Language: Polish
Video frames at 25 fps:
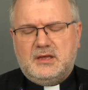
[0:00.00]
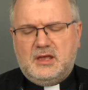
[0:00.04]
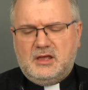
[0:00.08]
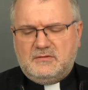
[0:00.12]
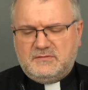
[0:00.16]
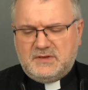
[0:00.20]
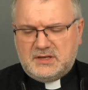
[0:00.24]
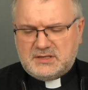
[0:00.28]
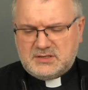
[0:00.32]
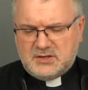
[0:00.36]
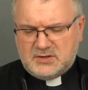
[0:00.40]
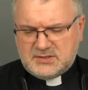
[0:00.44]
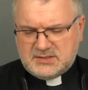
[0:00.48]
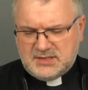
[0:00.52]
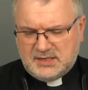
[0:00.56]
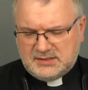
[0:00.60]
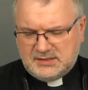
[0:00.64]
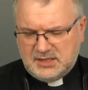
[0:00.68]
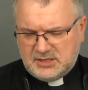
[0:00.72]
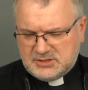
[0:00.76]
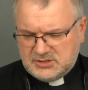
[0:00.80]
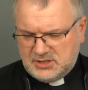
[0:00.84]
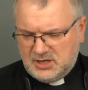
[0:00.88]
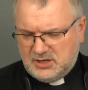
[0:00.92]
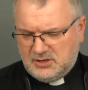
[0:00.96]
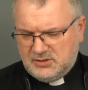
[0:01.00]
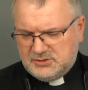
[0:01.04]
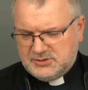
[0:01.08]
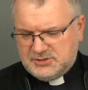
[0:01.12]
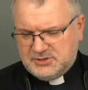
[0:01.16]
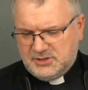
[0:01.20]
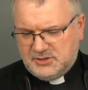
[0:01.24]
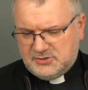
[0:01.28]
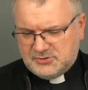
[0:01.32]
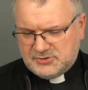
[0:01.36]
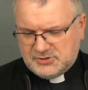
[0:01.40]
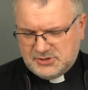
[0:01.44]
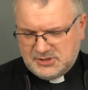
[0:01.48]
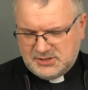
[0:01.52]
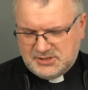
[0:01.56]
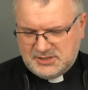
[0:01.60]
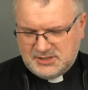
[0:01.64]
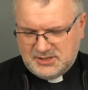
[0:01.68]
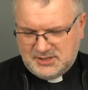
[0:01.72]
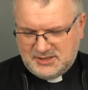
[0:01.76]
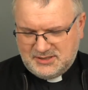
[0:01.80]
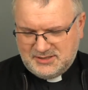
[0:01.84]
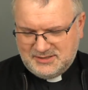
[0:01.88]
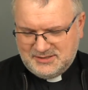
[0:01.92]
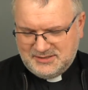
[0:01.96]
Więc ostatecznie chodzi o
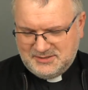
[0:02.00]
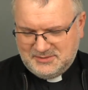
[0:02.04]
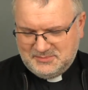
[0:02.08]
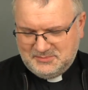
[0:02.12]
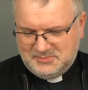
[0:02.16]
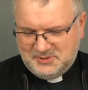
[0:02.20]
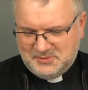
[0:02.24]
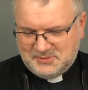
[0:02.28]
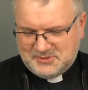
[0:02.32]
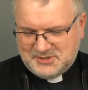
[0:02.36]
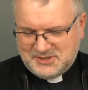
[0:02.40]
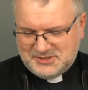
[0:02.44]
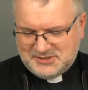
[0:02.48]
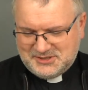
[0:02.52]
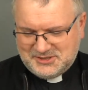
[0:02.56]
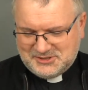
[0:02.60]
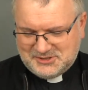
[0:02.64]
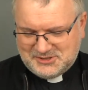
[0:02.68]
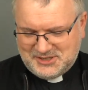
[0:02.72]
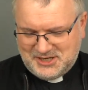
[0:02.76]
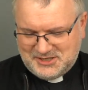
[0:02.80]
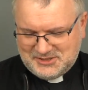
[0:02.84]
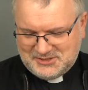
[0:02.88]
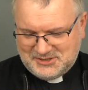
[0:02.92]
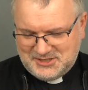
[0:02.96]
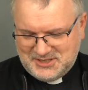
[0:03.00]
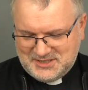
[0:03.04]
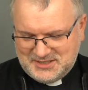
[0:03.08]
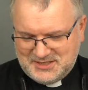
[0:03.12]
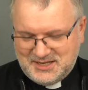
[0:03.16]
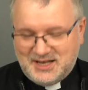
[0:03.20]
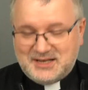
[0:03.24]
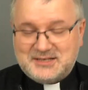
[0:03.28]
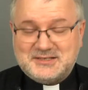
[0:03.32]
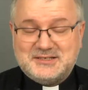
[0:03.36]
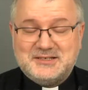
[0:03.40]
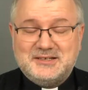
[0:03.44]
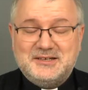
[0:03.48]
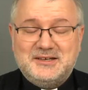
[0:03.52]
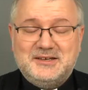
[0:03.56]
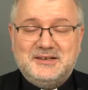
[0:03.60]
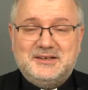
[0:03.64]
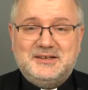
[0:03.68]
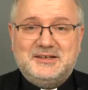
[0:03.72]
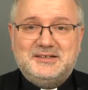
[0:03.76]
życie, bo przecież każdy z nas,